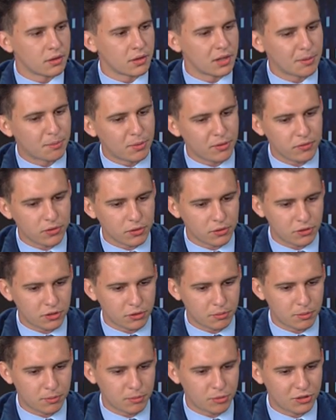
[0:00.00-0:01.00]
Na pewno
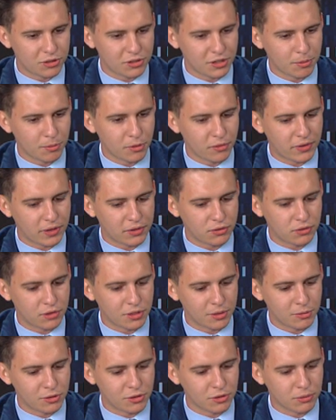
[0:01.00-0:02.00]
chciałbym się zajmować
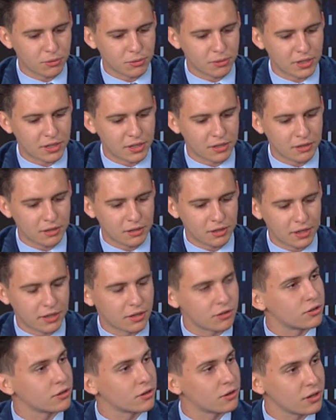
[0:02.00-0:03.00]
tym, co tutaj dla
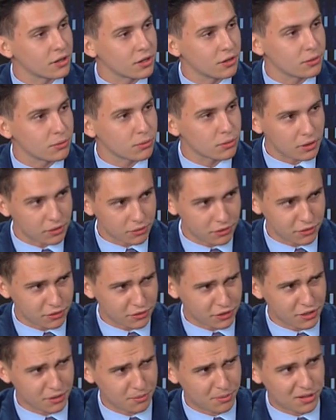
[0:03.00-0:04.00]
naszego regionu, dla
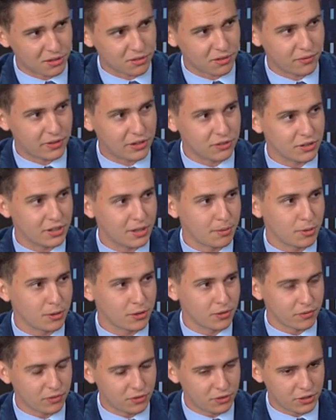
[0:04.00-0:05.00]
Śląska jest bardzo ważne, a
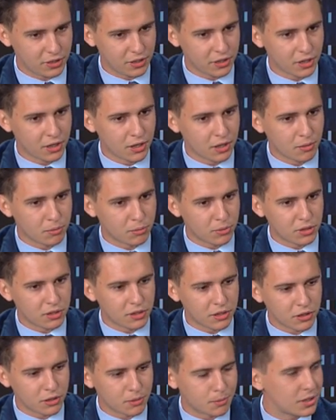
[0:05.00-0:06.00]
mianowicie
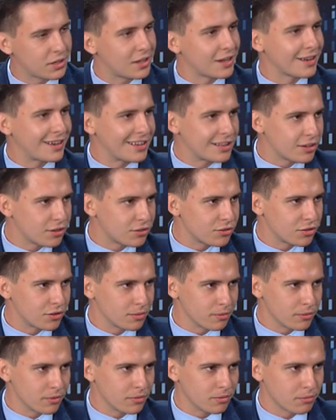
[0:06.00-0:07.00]
polityką
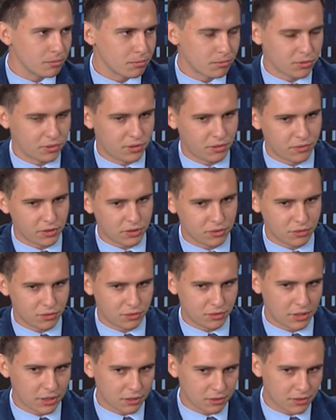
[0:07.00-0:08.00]
energetyczną, ponieważ
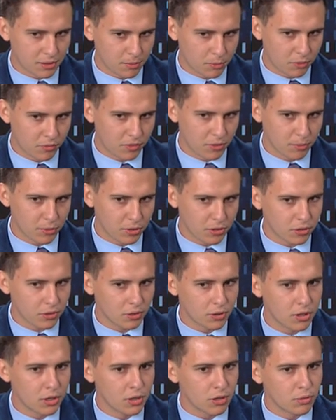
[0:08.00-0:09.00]
no, jak sami wiemy,
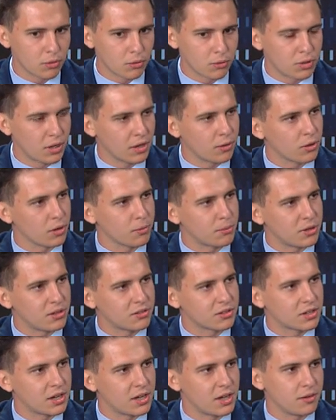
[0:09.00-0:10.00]
to Unia
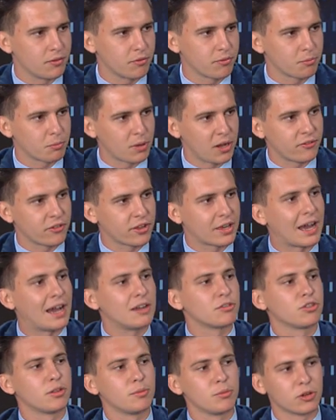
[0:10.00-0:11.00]
Europejska w prawie
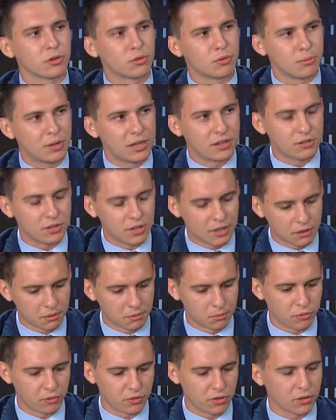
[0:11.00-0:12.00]
każdym dokumencie
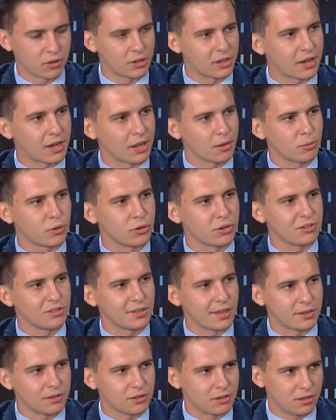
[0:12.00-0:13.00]
mówi o
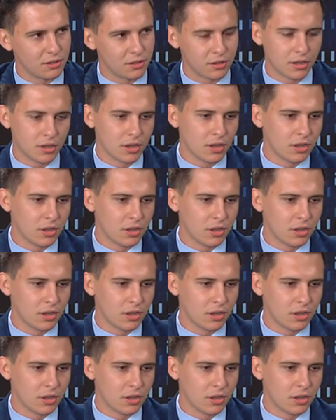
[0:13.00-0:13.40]
dekarbonizacji